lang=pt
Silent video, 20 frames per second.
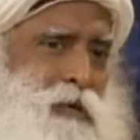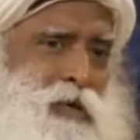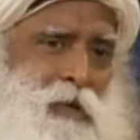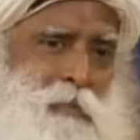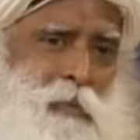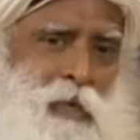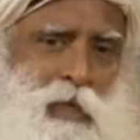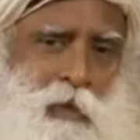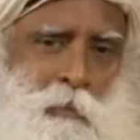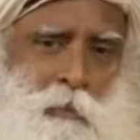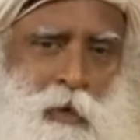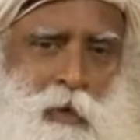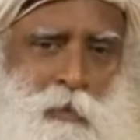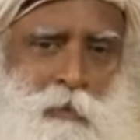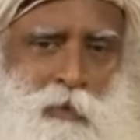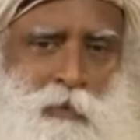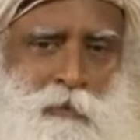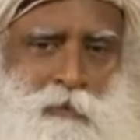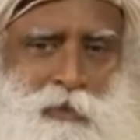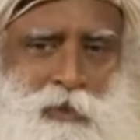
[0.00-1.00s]

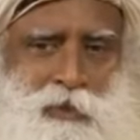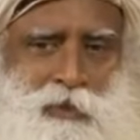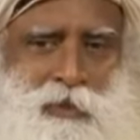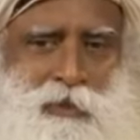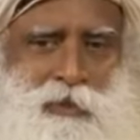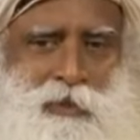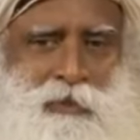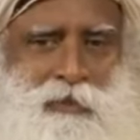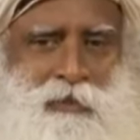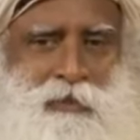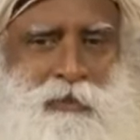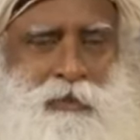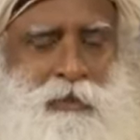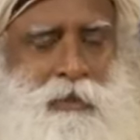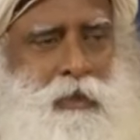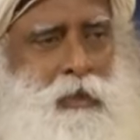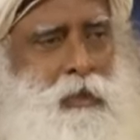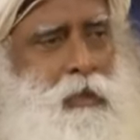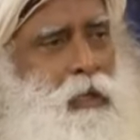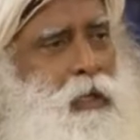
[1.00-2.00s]
fundamental, não é? E
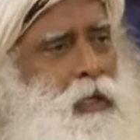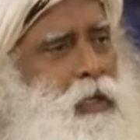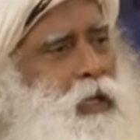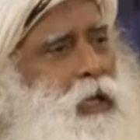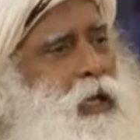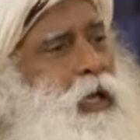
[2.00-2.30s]
você está se